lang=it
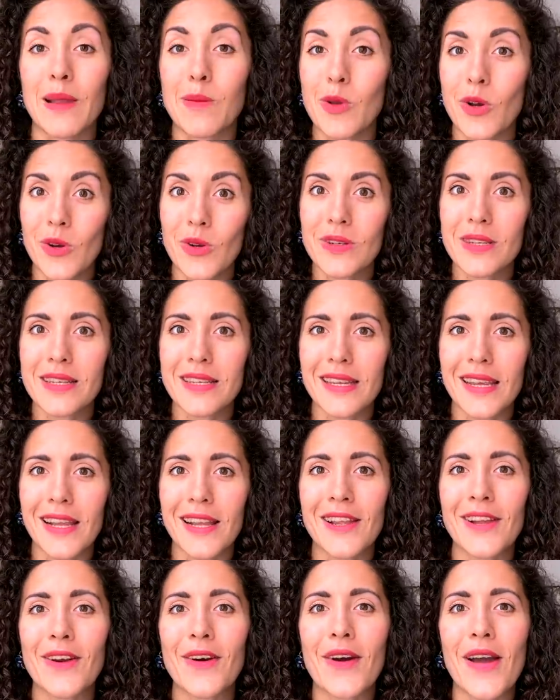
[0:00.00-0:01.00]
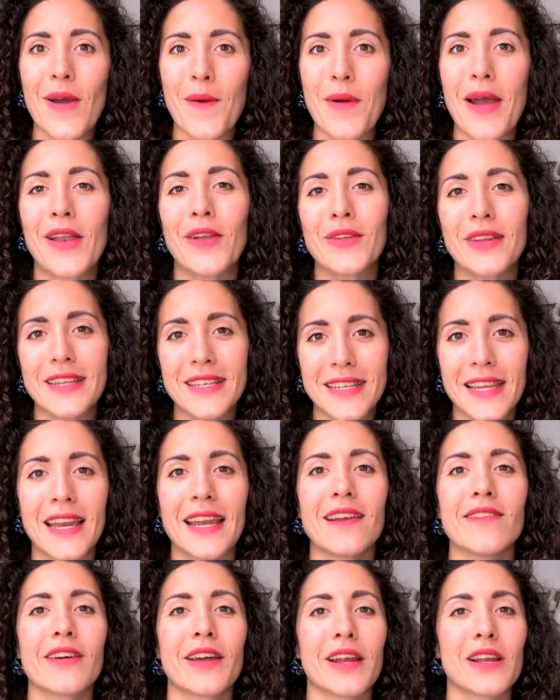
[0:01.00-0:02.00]
mio consiglio è quello di
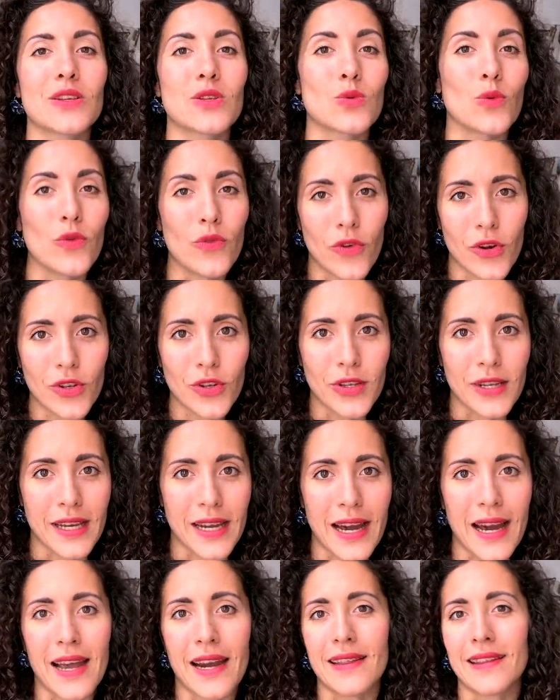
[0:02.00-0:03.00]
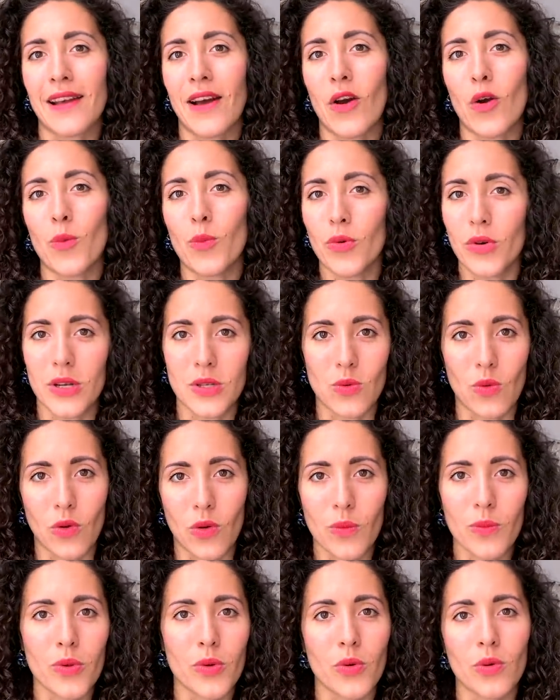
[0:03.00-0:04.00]
scrivere su un foglio di carta oppure sul
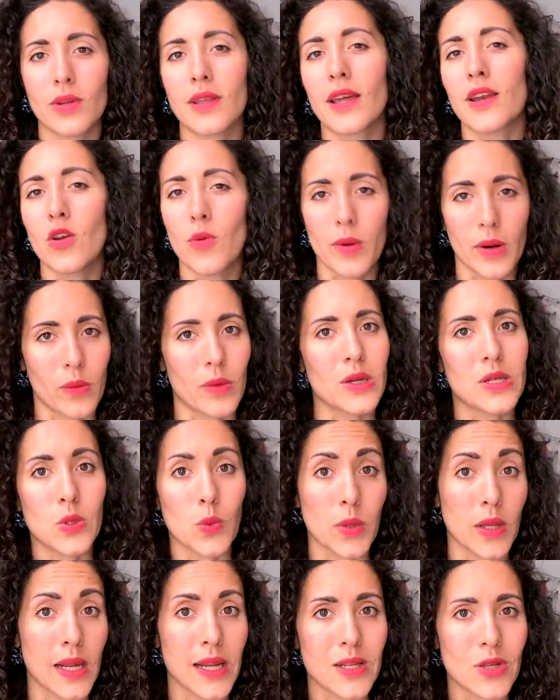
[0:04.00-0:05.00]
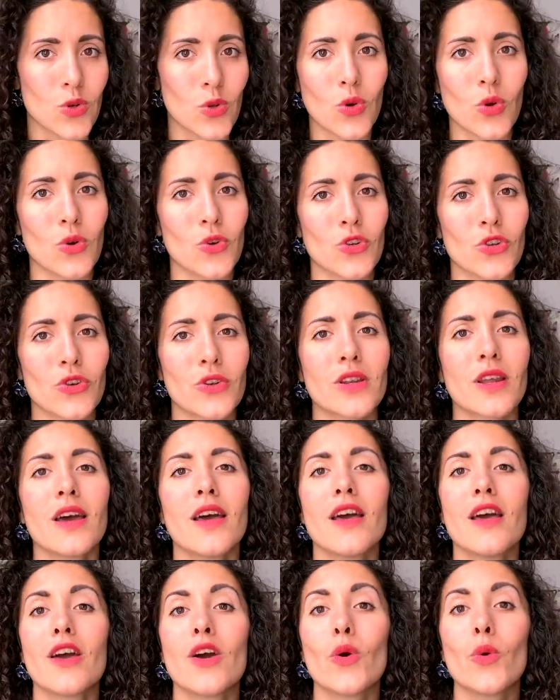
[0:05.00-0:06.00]
computer, io per questo utilizzo Notion,
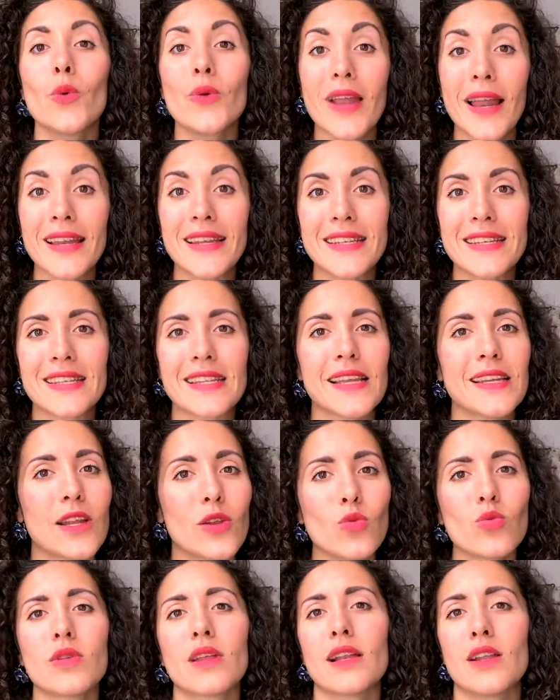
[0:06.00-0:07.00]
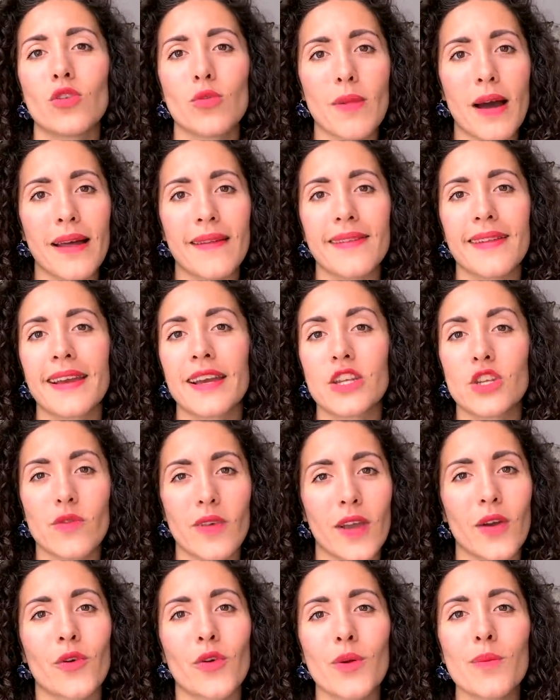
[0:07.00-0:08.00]
una lista di tutte le domande che ci
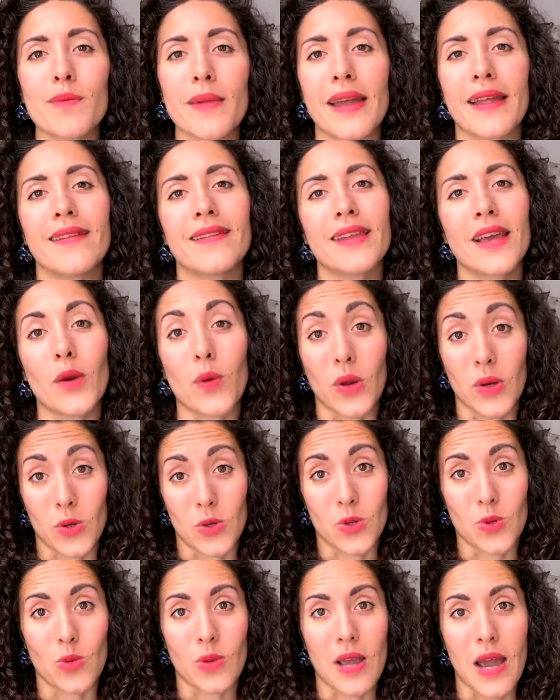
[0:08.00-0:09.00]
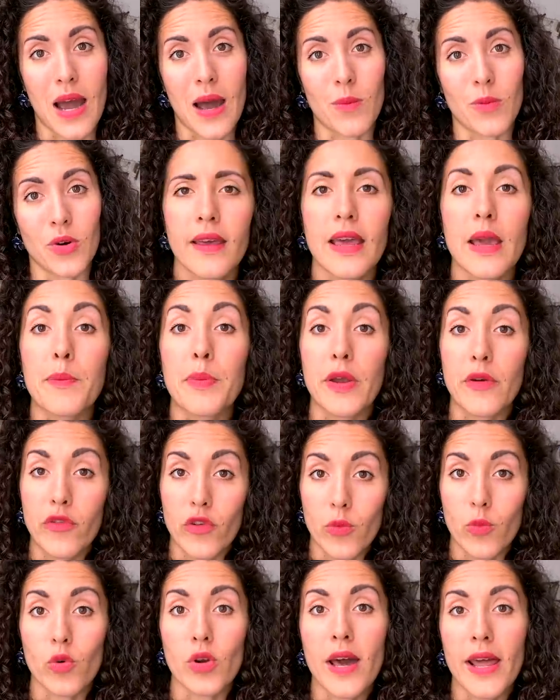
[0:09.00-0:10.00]
vengono in mente quando studiamo. E per
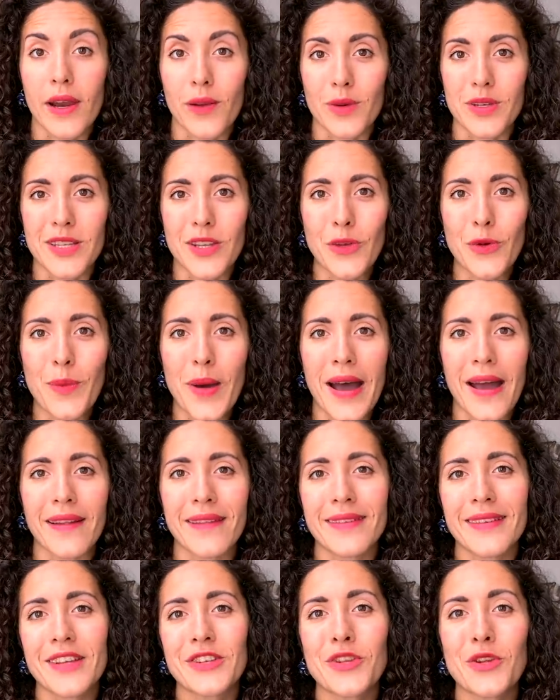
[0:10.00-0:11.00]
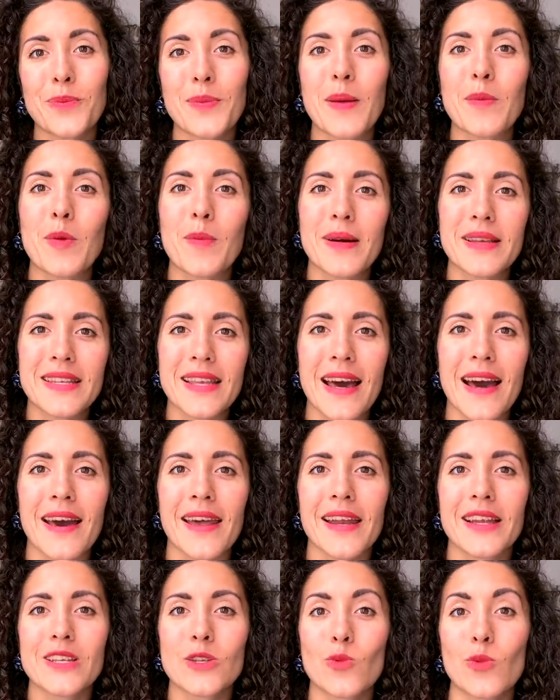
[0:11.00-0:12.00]
formulare queste domande ci dobbiamo
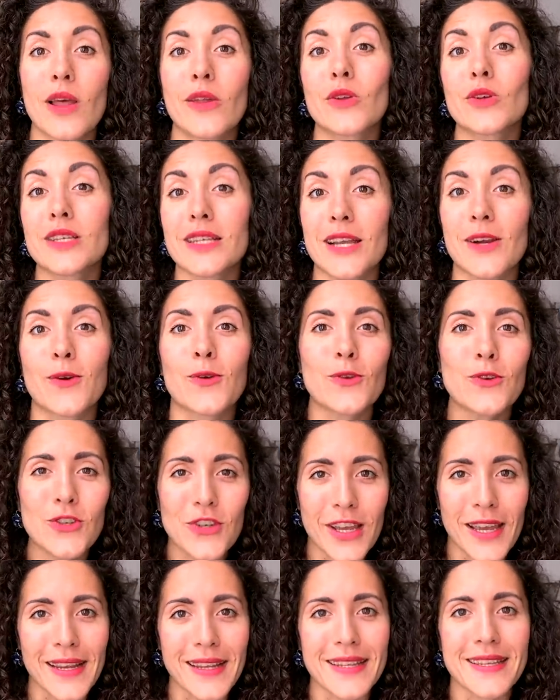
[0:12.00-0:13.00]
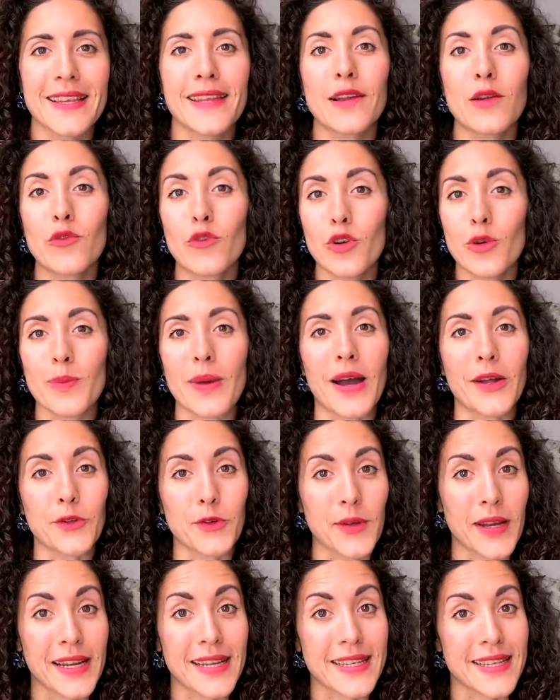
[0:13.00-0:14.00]
basare sulla nostra conoscenza del
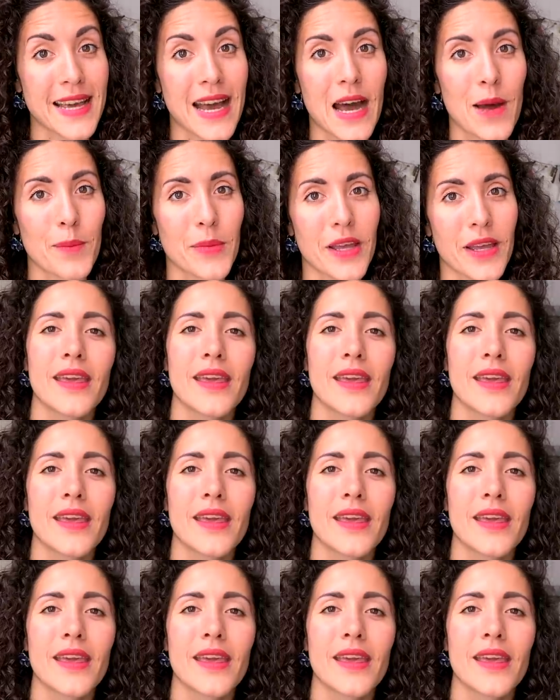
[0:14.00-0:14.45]
formato dell'esame.